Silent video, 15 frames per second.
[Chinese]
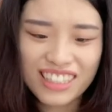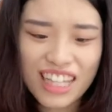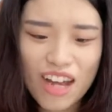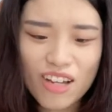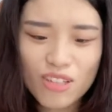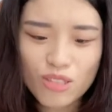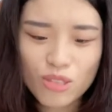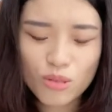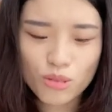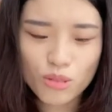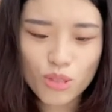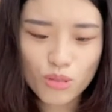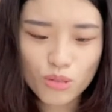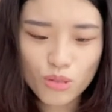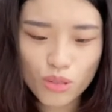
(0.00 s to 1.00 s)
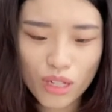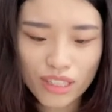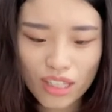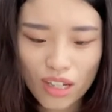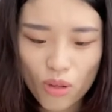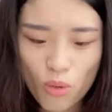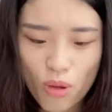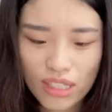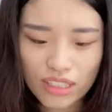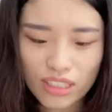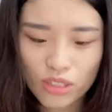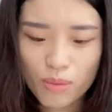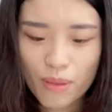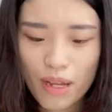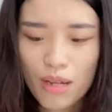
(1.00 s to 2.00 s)
然后有时候我就转到忘
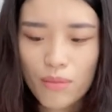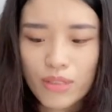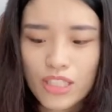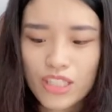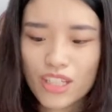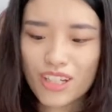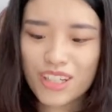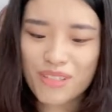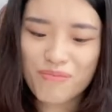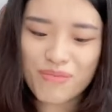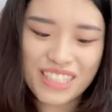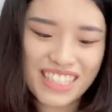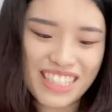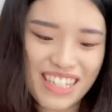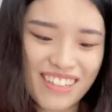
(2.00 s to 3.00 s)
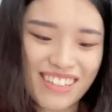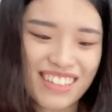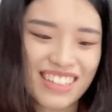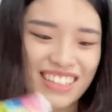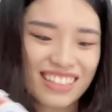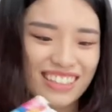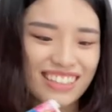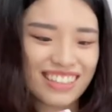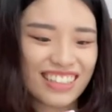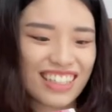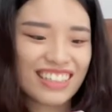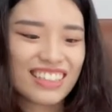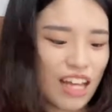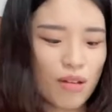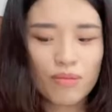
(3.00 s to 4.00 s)
记，我把他们削笔削得很尖。
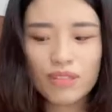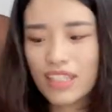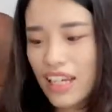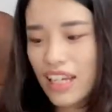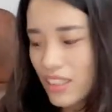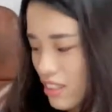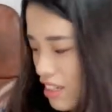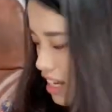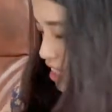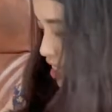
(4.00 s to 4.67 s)
那我们现在就来